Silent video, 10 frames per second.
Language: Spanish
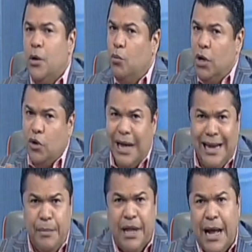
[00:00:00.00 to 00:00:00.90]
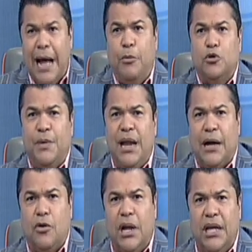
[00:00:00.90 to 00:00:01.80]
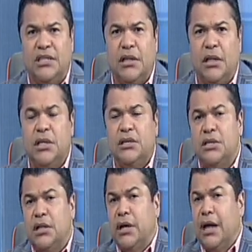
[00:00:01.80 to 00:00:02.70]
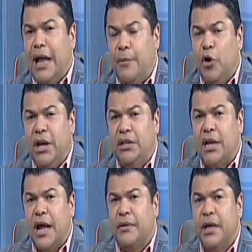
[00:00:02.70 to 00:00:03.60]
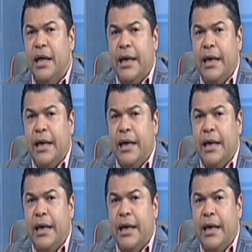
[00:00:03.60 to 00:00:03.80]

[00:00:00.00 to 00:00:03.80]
Bueno, la eliminamos, ¿verdad? Con la ley 637 creamos el Intran